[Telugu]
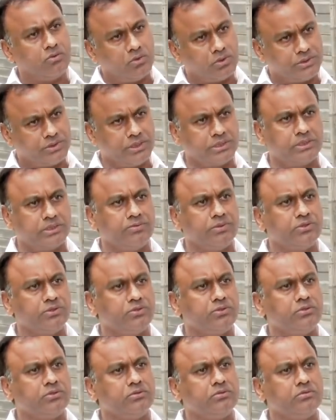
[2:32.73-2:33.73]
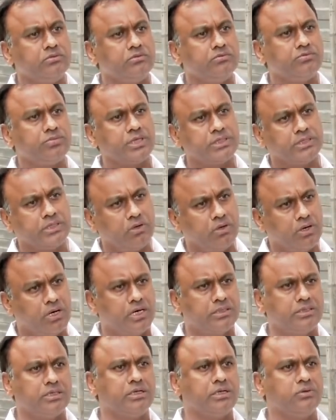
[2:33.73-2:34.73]
ఒక శక్తివంతుడు ప్రజల్లో
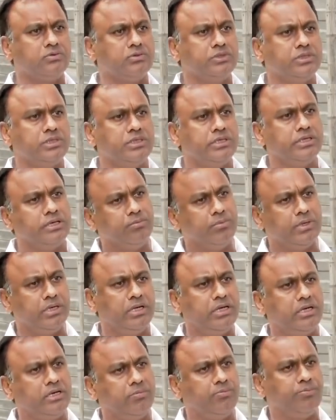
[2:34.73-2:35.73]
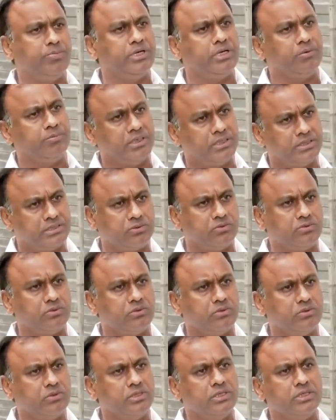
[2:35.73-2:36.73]
ఆదరణ ఉంది ఎమ్మెల్యే ఎంపీ ఎమ్మెల్సీ
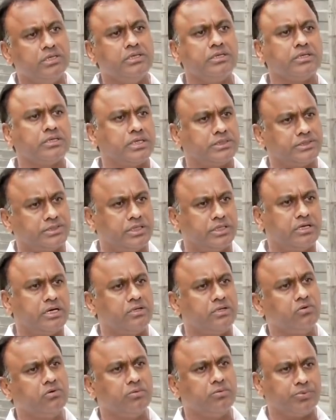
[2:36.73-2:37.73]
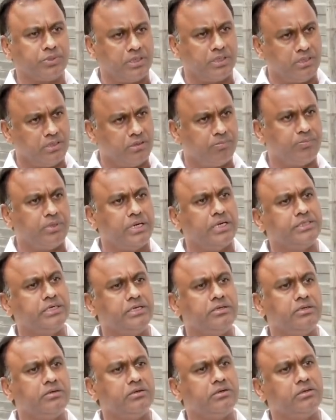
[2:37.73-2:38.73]
ఉన్నాడు కష్టకాలంలో పార్టీ
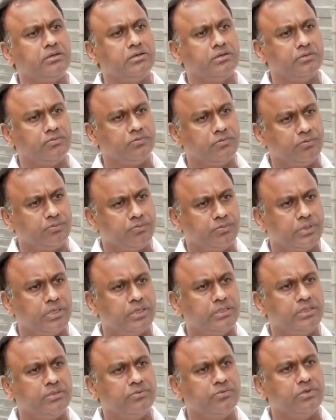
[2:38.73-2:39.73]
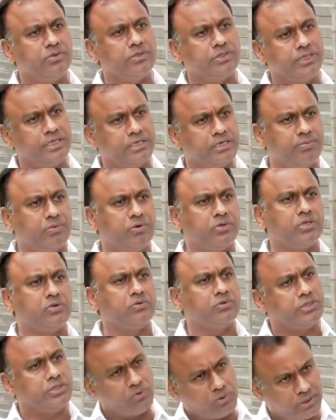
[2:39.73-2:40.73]
పార్టీ వ్యతిరేక పవనాలు
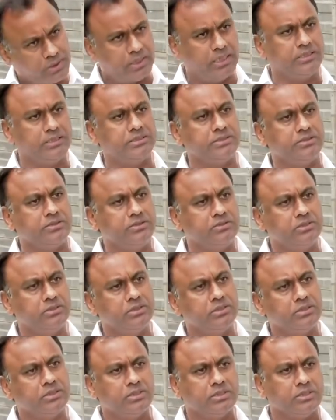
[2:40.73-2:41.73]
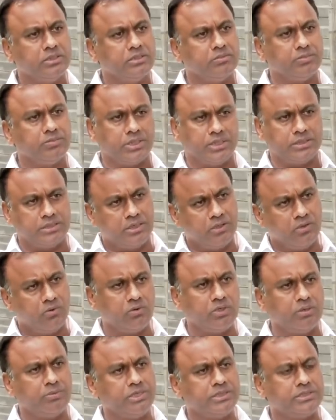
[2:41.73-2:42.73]
ఉంటే కూడా గెలిచిండు ప్రజల్లో
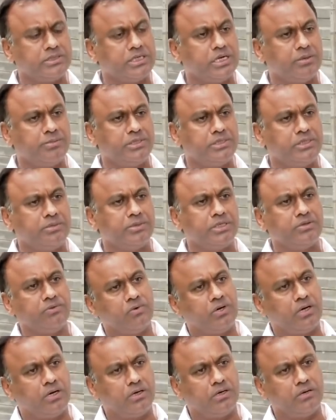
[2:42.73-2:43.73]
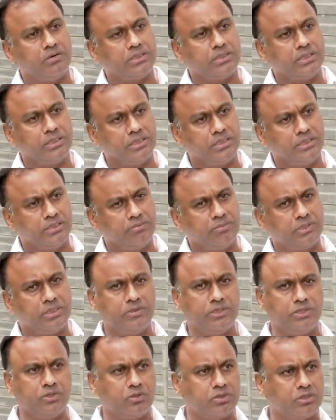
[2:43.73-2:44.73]
ఉన్న మనిషి కాబట్టి మరి అతన్ని మనం
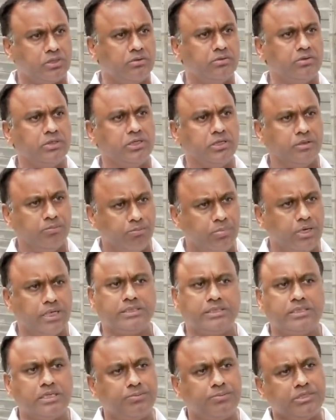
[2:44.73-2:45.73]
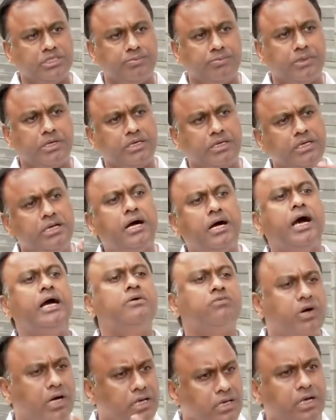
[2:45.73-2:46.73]
ఏదో ఒక బాధ్యత అప్పచెప్పాలని
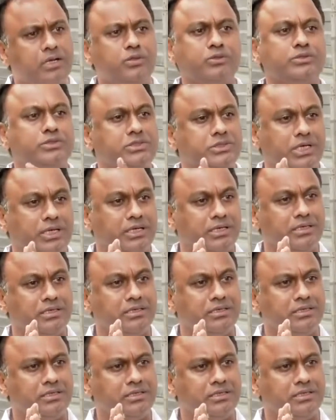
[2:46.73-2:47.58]
ఆయన వాళ్ళు ఆలోచించాలి